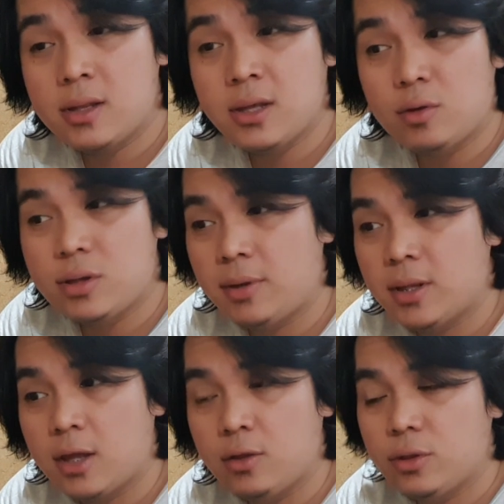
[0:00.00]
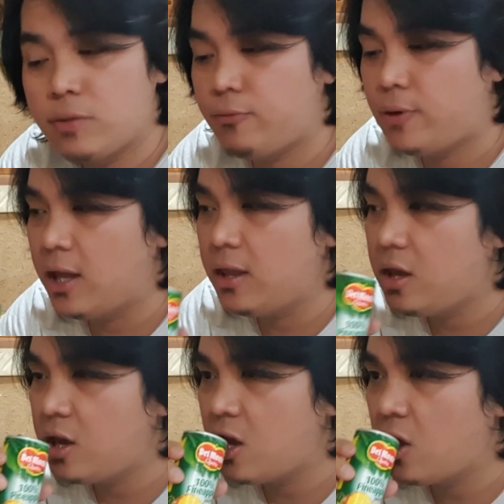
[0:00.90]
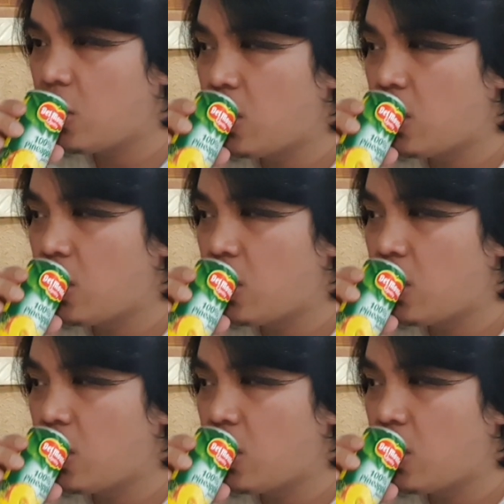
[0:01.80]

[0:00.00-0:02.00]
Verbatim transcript: kasi ako sa bata nung Friday kaya